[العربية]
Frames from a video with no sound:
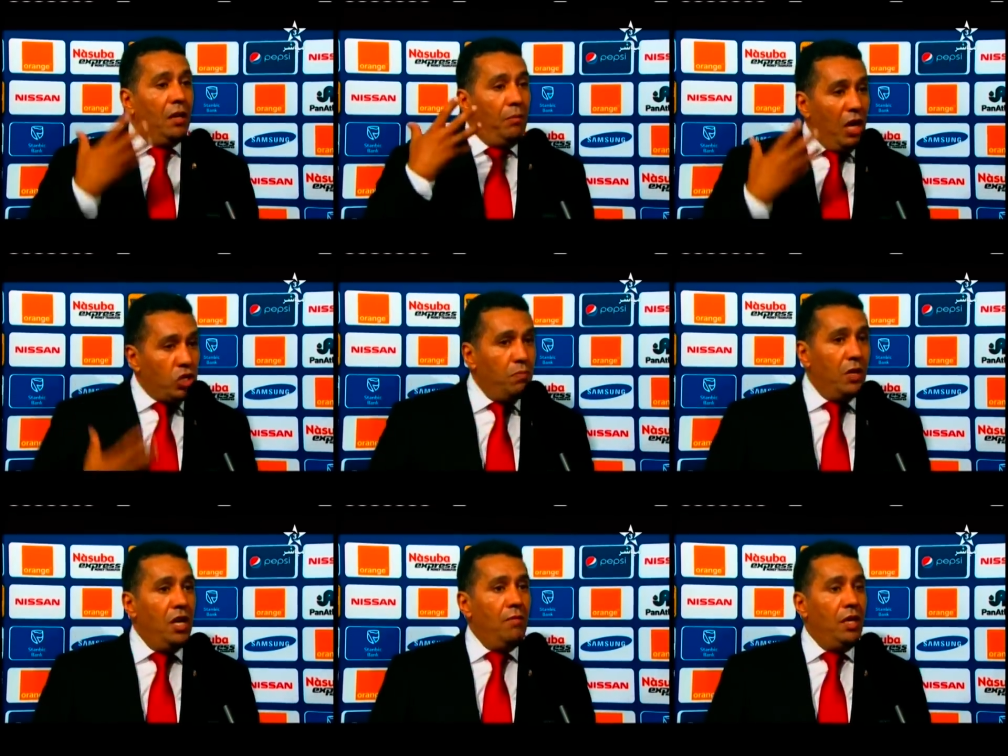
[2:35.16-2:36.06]
بحجم
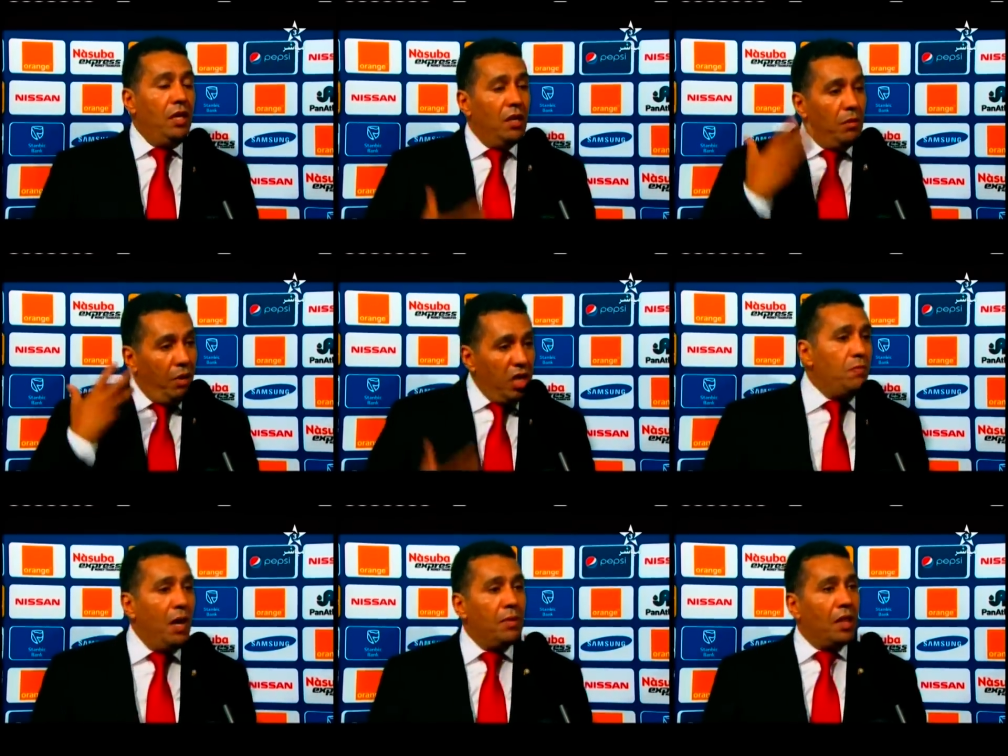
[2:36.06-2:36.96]
النملي بحجم
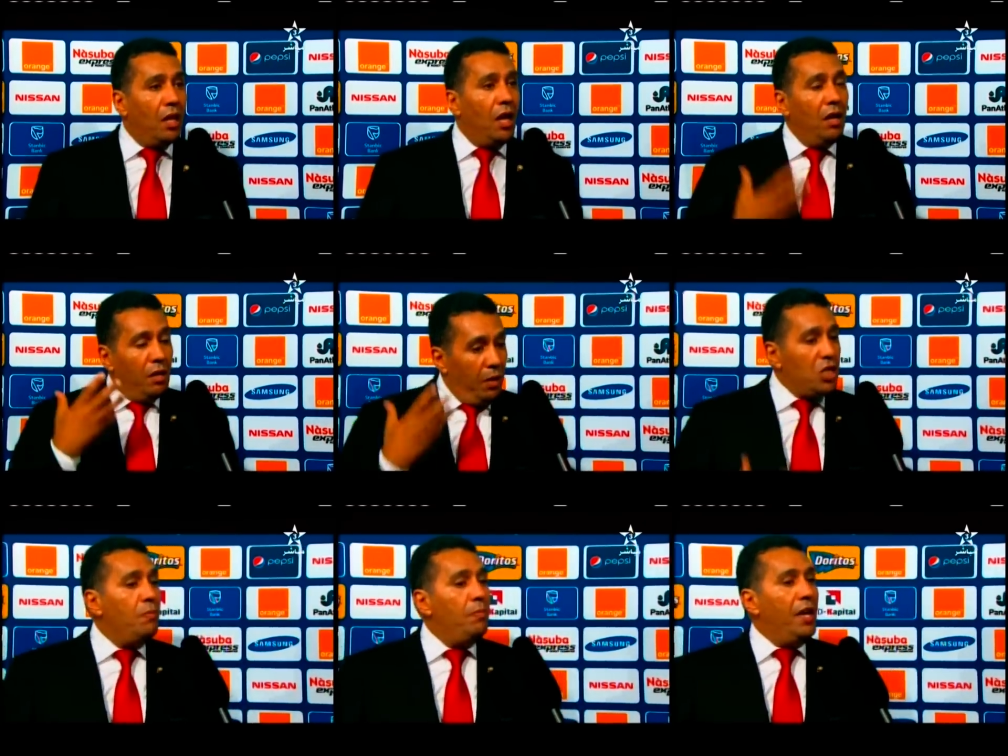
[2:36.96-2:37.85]
حمد الله
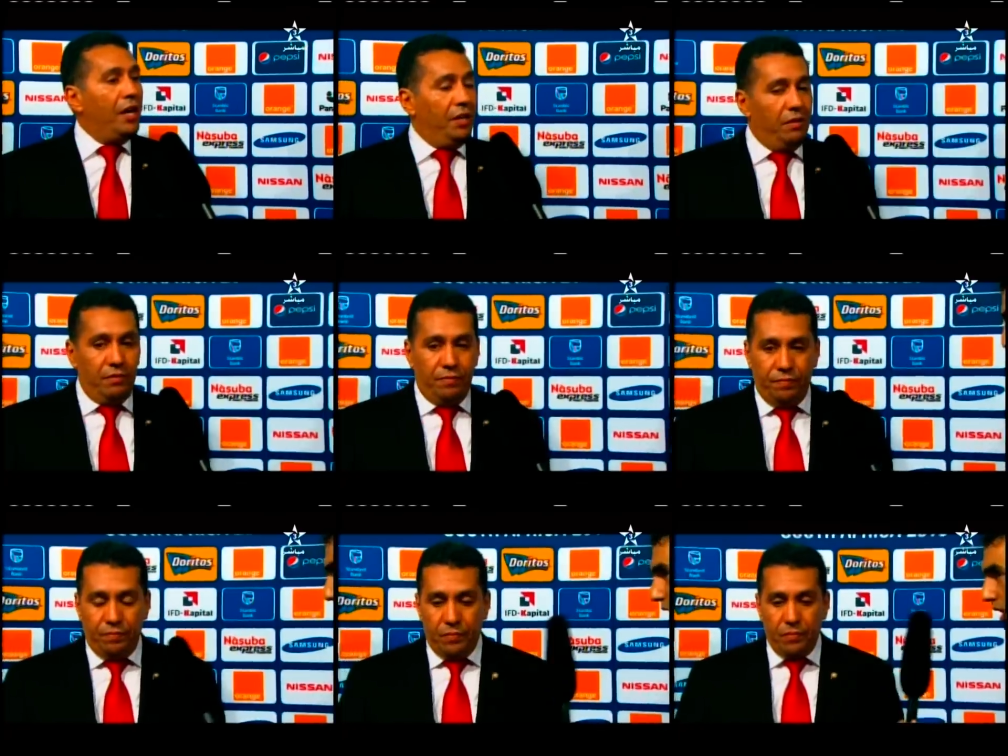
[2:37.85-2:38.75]
بحجم المياري
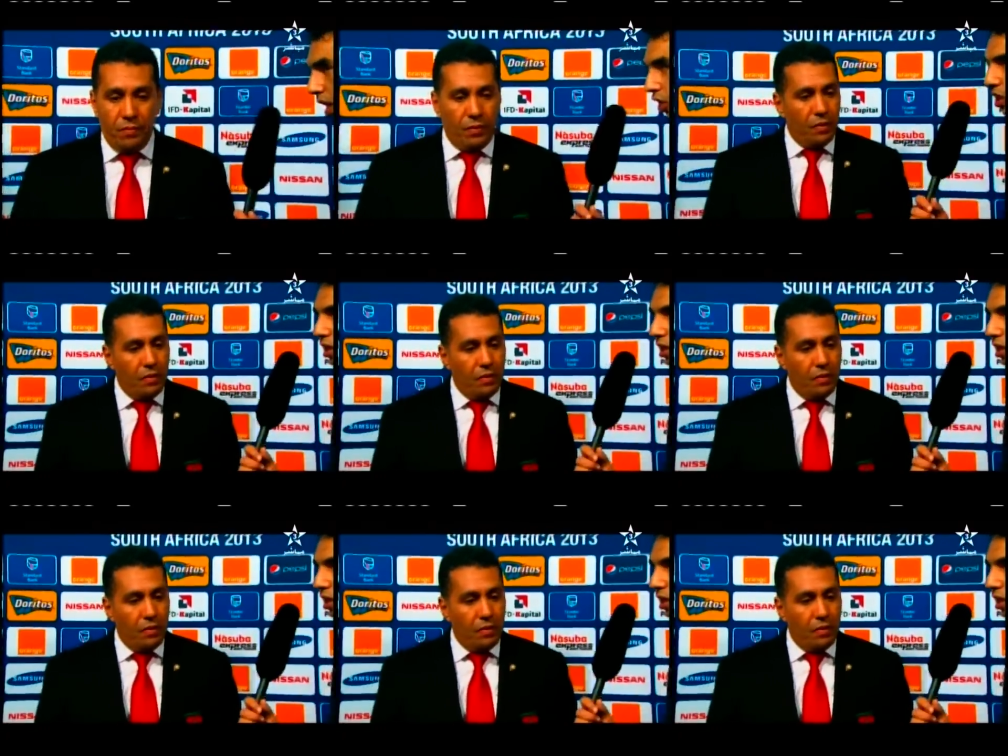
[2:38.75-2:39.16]
شكرا رشيد